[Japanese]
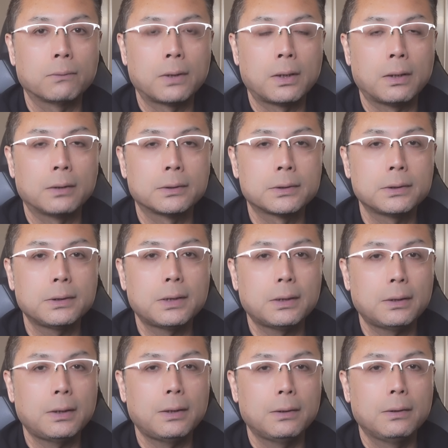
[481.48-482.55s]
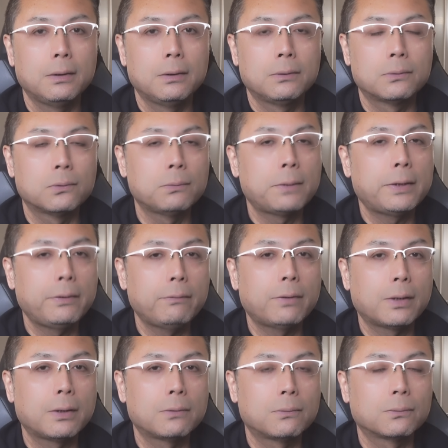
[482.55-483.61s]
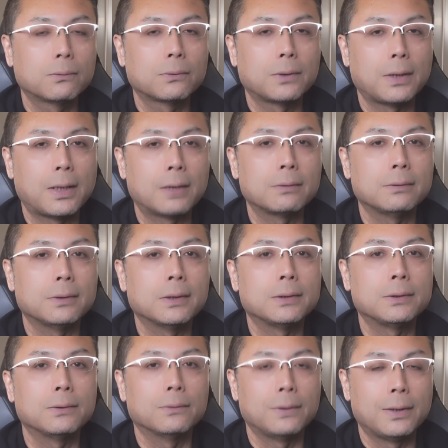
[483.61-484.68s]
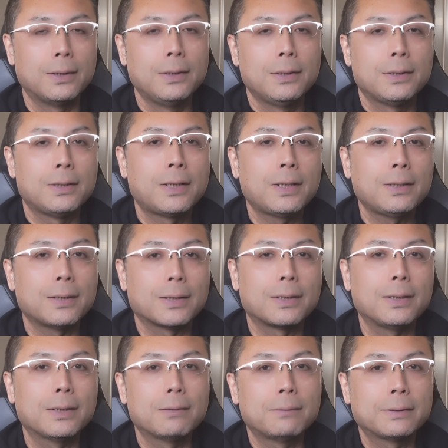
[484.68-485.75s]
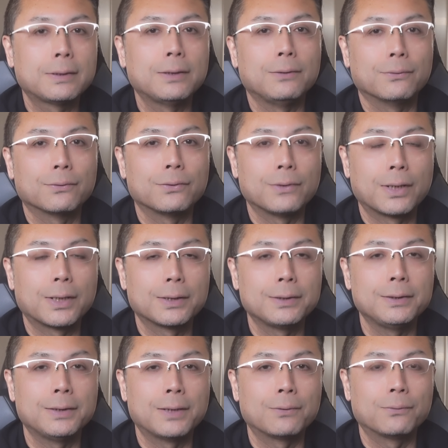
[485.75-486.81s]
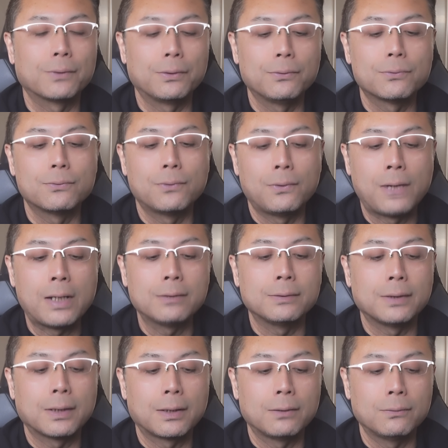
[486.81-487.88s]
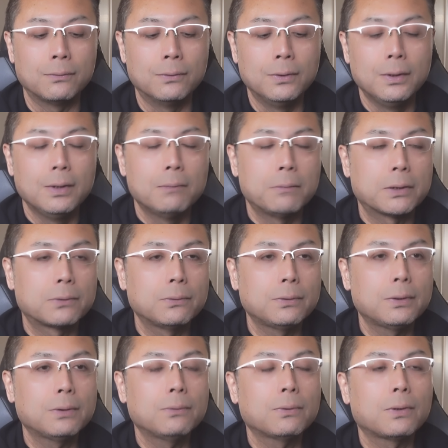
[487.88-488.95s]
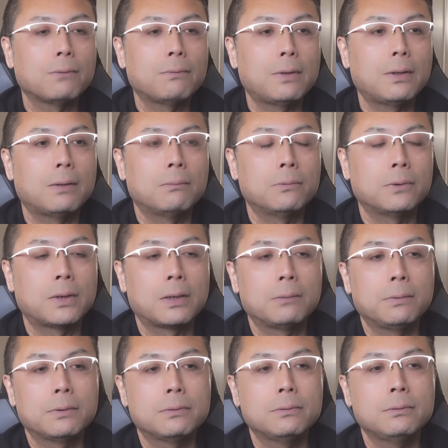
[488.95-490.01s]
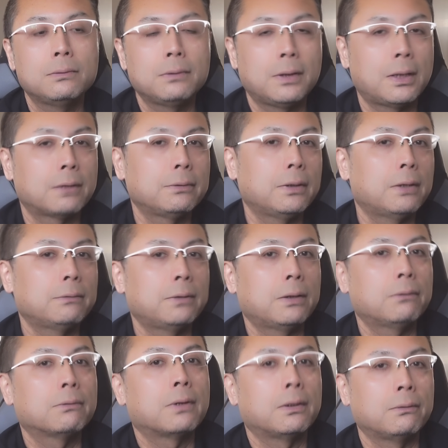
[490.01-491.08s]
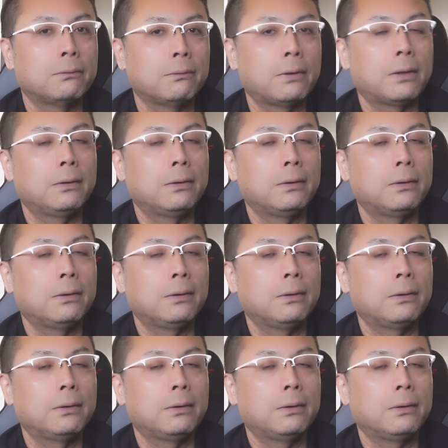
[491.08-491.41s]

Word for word: とが追加でその場で言われることってあるんですよね。いやいや聞いてませんよっていう話になることがよくあるんだけど、まあ、そういった時はもうなるべく楽屋裏とかの